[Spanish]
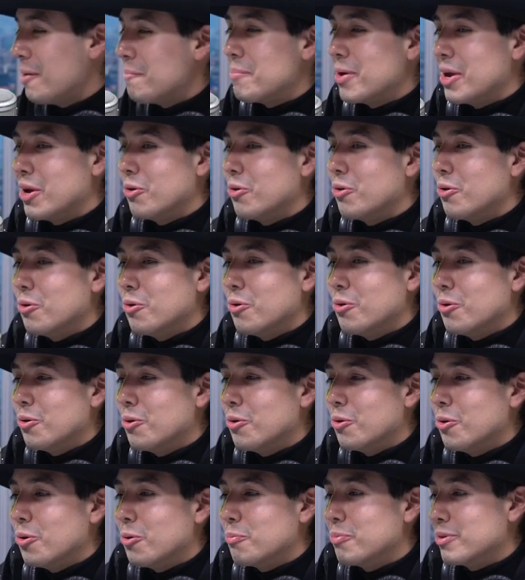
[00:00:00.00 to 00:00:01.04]

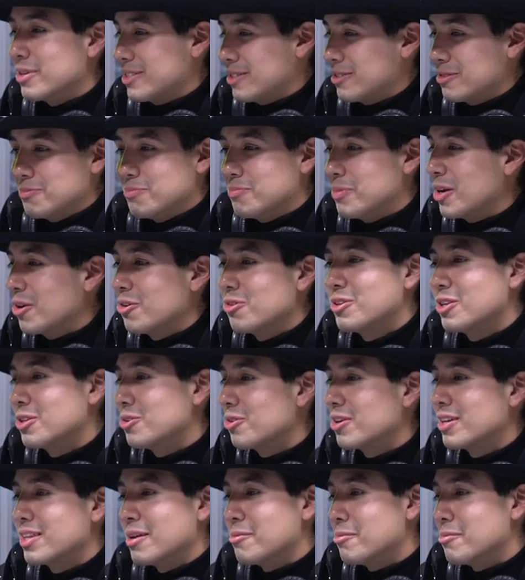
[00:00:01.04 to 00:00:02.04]
pero pues bien contento que